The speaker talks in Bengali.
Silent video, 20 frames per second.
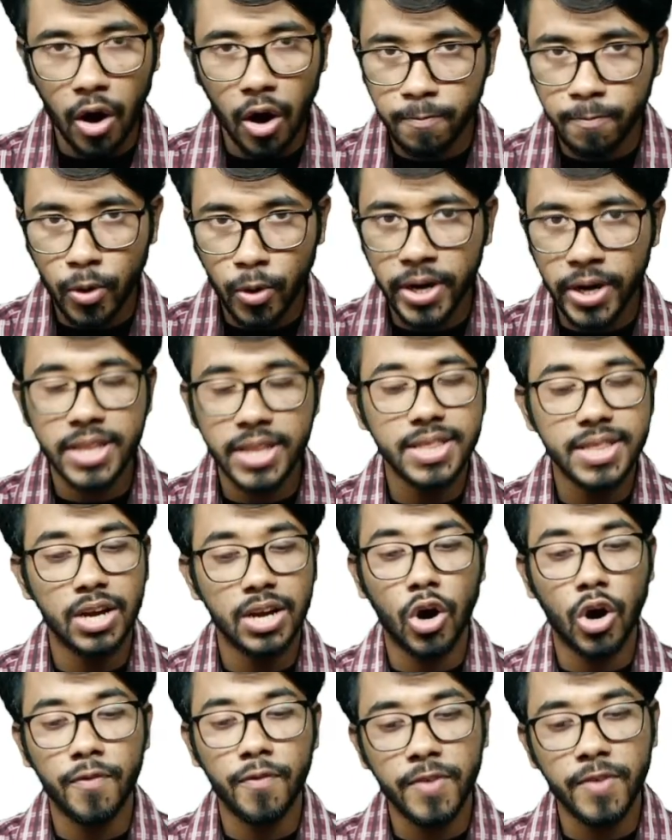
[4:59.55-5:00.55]
অফ পড়ে
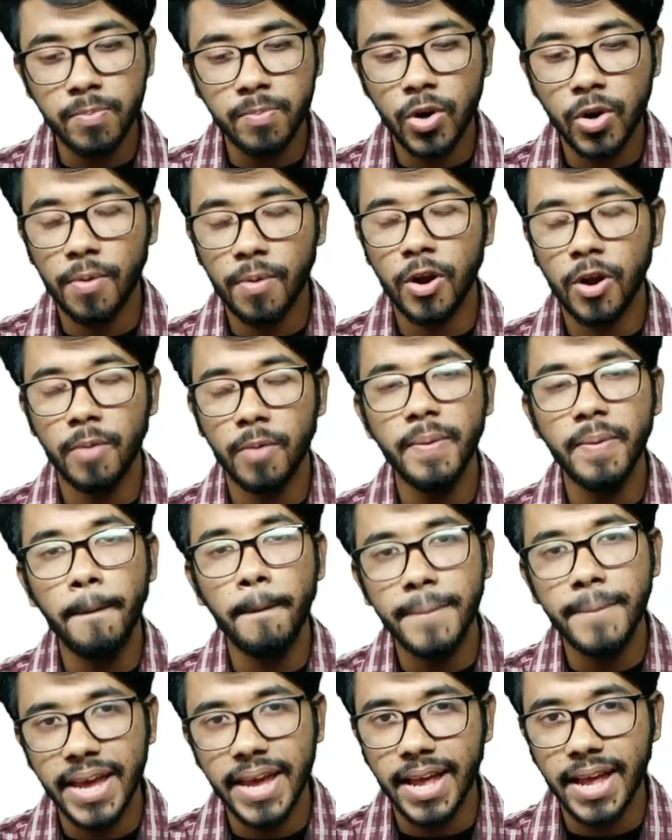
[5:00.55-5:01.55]
তাহলে অফের পরে আমার হবে
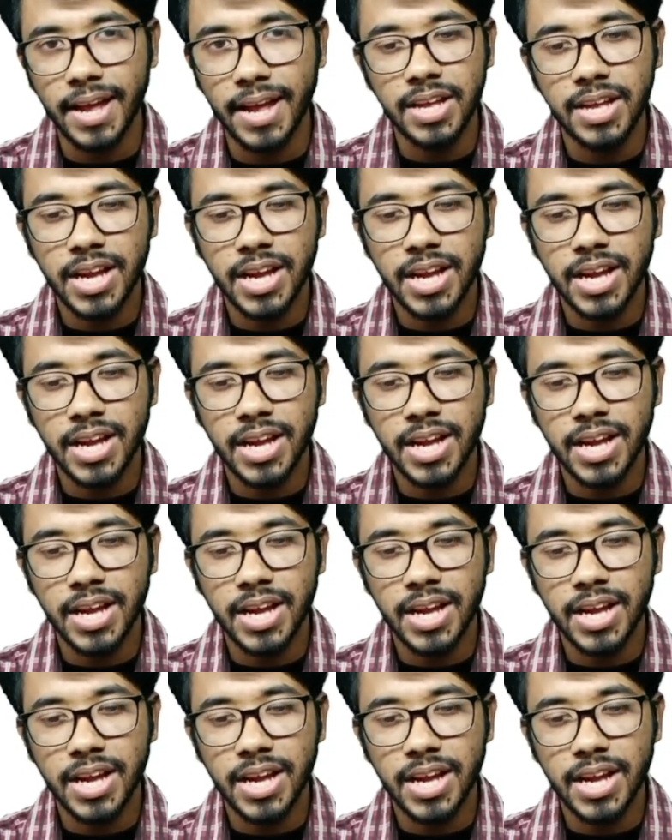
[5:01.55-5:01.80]
বিং